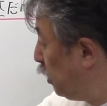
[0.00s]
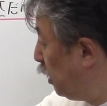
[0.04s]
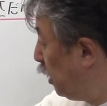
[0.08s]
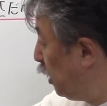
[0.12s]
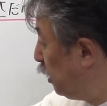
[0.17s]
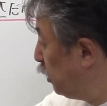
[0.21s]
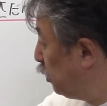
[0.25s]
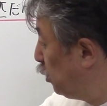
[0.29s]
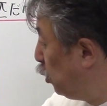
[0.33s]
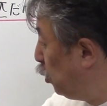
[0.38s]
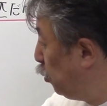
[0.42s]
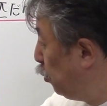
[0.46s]

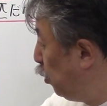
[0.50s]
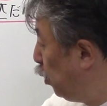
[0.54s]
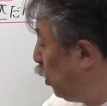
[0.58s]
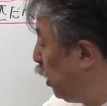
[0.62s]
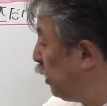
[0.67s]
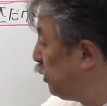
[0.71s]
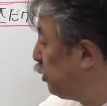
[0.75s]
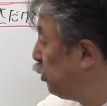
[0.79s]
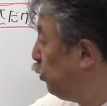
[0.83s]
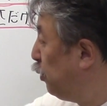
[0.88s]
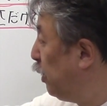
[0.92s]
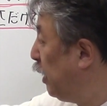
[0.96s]
あのもう
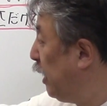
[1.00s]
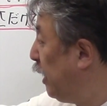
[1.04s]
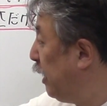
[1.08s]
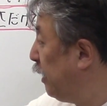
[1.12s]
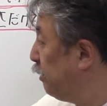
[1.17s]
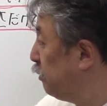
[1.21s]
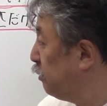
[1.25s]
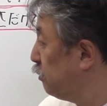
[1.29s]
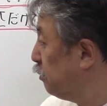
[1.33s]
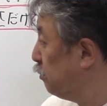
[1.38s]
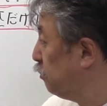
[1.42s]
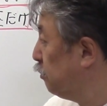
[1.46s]
あと
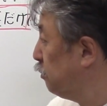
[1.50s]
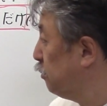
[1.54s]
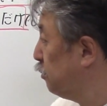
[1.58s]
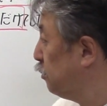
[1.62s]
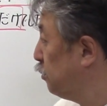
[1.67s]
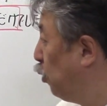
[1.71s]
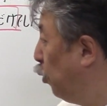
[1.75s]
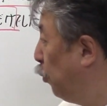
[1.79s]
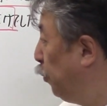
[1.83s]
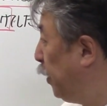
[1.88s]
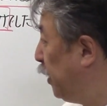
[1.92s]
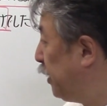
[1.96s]
は5